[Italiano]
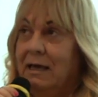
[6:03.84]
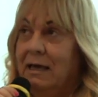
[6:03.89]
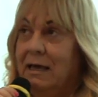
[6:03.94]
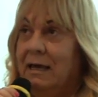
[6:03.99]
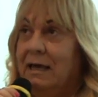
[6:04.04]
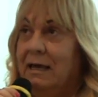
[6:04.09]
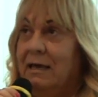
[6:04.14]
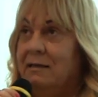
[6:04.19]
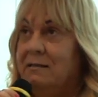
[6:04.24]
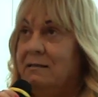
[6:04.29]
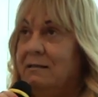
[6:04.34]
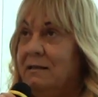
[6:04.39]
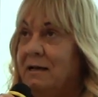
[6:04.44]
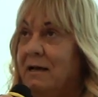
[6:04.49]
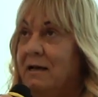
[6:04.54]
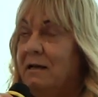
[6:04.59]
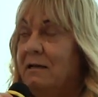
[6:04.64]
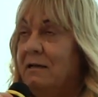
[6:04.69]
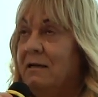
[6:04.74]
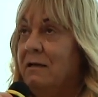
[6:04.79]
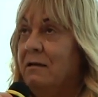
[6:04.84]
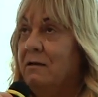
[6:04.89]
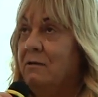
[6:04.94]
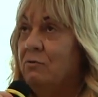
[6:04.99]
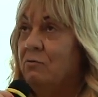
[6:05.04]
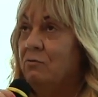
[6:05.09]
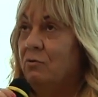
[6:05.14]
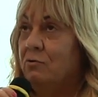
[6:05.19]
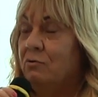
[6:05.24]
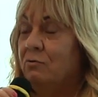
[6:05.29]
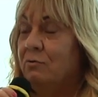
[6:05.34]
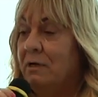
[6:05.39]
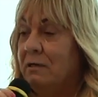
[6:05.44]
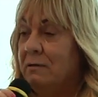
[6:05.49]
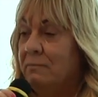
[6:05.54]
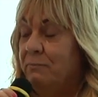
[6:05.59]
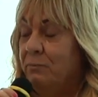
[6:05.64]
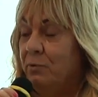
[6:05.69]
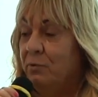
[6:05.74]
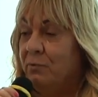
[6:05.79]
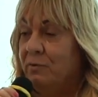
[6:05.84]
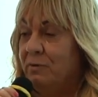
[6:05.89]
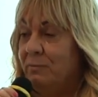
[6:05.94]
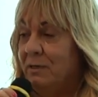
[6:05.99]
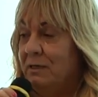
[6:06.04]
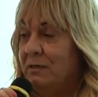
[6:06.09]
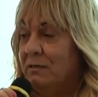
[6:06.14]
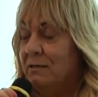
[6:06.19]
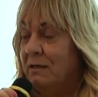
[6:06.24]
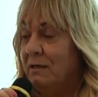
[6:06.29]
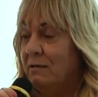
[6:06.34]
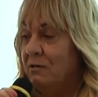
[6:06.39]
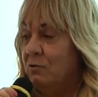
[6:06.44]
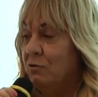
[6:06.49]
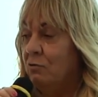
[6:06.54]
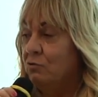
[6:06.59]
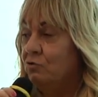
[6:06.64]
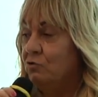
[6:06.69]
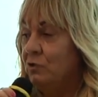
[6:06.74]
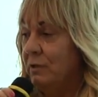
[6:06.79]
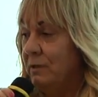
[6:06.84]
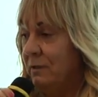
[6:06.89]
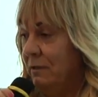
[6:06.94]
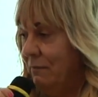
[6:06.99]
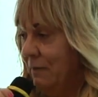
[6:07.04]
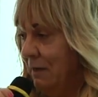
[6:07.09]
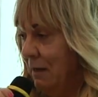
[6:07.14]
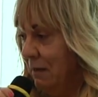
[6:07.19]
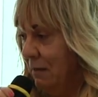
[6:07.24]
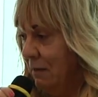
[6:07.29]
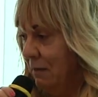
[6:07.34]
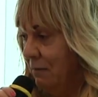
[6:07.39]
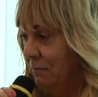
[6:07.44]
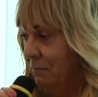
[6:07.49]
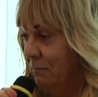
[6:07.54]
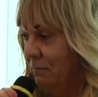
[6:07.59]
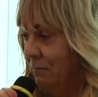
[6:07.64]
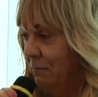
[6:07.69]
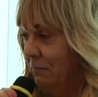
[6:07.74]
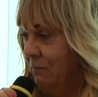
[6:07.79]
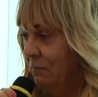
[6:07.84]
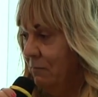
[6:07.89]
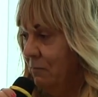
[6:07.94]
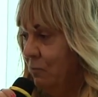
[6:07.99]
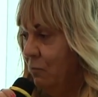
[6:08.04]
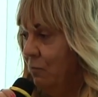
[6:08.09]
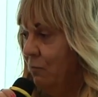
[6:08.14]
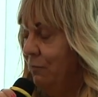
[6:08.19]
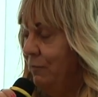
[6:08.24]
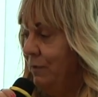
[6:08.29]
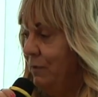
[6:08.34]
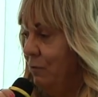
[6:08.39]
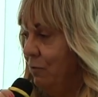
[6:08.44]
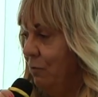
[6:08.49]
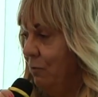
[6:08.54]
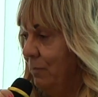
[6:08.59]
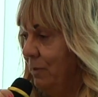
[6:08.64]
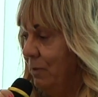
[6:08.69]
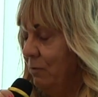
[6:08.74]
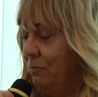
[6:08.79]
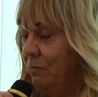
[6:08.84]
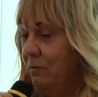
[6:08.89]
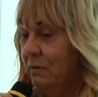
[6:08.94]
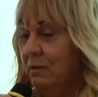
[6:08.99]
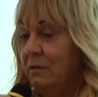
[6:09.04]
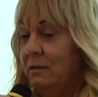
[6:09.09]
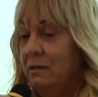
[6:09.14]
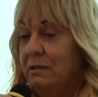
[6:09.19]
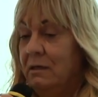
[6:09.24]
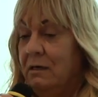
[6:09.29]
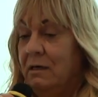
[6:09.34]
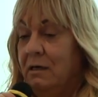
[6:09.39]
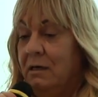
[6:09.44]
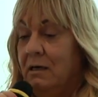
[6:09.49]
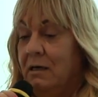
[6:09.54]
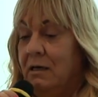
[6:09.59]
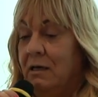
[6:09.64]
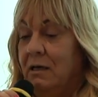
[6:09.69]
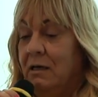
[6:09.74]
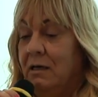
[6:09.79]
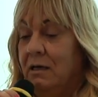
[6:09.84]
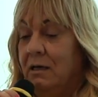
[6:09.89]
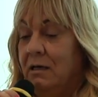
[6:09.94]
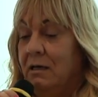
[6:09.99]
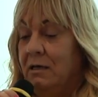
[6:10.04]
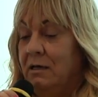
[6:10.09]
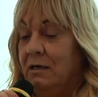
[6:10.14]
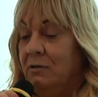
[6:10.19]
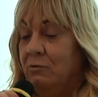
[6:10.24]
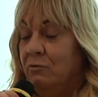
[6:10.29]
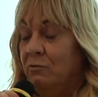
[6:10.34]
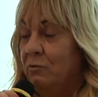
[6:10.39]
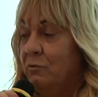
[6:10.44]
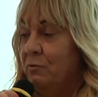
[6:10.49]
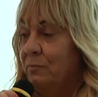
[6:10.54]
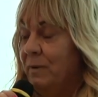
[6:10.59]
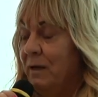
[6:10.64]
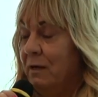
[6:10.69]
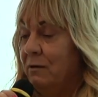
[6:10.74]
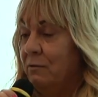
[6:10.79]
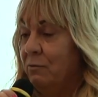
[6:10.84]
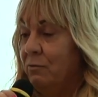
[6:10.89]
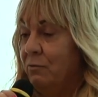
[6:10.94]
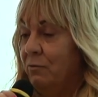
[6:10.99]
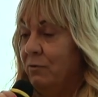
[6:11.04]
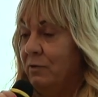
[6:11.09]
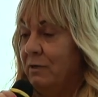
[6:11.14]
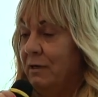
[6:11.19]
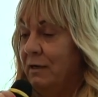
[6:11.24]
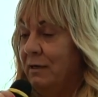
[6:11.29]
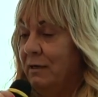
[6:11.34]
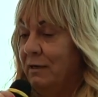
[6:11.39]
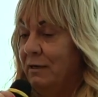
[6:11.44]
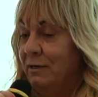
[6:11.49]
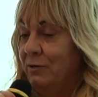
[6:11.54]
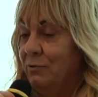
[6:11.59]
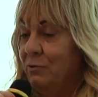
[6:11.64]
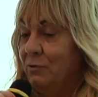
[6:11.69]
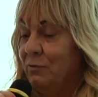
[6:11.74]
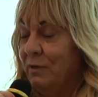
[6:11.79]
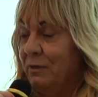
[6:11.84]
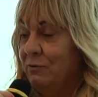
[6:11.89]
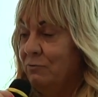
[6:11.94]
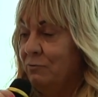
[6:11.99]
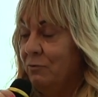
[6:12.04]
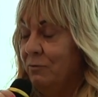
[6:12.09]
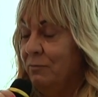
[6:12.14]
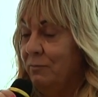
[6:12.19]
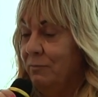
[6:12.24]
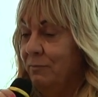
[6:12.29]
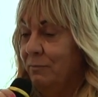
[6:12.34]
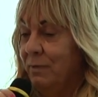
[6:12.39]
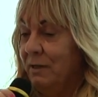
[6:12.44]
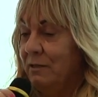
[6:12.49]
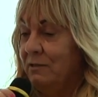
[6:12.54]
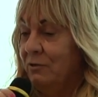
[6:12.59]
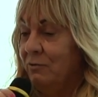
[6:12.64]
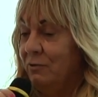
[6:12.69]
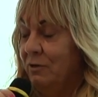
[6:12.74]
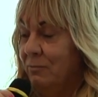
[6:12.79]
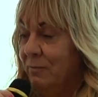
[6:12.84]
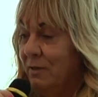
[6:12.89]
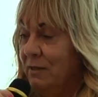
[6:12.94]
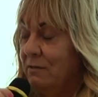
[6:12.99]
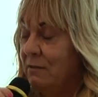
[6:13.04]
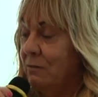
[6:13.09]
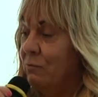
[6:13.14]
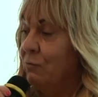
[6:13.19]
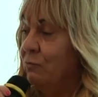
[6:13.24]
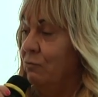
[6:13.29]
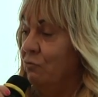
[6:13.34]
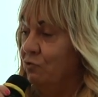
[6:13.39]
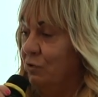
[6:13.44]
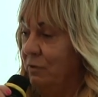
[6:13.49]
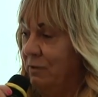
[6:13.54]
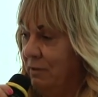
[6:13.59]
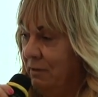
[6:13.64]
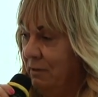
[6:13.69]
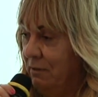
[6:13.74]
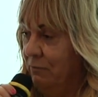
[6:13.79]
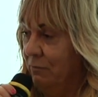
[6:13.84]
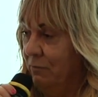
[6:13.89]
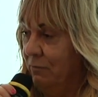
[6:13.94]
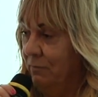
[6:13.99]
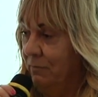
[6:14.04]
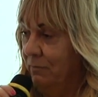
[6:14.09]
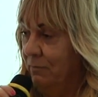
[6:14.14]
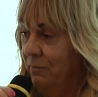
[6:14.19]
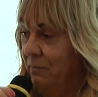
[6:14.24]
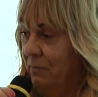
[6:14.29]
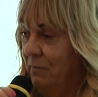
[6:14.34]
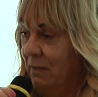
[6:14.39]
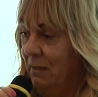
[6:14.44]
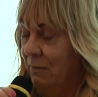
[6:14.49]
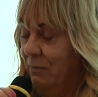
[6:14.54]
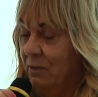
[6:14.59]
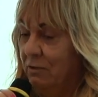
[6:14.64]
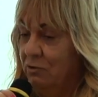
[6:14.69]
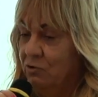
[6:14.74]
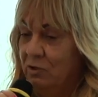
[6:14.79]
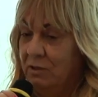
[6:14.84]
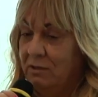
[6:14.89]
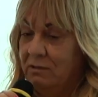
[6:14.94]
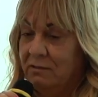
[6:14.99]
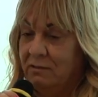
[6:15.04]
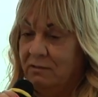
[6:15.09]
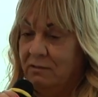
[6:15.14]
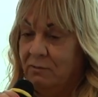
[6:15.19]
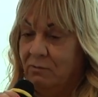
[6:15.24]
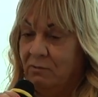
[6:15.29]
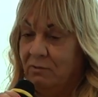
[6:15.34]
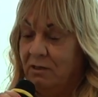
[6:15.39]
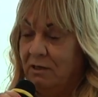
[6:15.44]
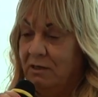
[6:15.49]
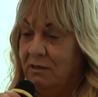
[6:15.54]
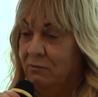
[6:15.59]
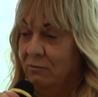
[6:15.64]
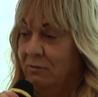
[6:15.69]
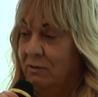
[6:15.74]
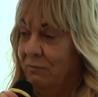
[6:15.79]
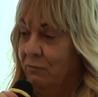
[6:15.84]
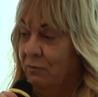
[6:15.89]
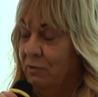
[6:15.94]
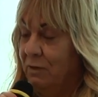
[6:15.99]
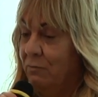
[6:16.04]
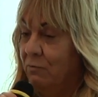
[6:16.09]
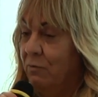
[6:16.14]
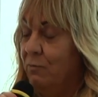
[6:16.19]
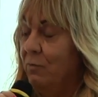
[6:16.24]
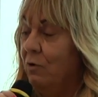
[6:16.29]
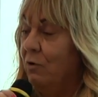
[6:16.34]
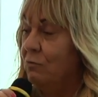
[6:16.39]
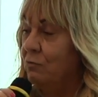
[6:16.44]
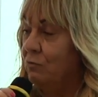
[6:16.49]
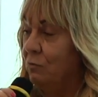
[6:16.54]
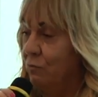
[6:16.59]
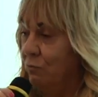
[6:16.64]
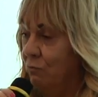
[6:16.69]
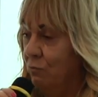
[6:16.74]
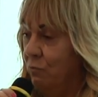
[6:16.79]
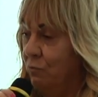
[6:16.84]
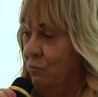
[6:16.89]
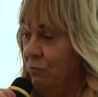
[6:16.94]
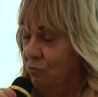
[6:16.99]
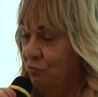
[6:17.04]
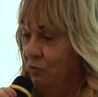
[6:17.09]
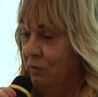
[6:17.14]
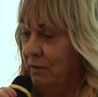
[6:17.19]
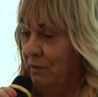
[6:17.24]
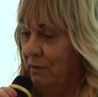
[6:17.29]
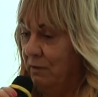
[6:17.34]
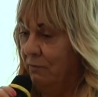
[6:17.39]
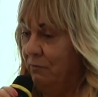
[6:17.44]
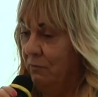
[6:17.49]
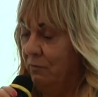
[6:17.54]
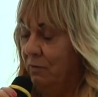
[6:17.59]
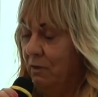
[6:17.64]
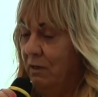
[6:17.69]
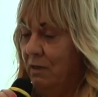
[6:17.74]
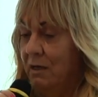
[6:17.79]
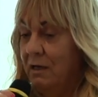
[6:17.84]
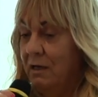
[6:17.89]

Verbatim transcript: è entrare con una possibilità di oggettivare un fenomeno in uno spazio che io sento particolarmente soggettivo nella medicina tradizionale noi lavoriamo molto sul soggettivo.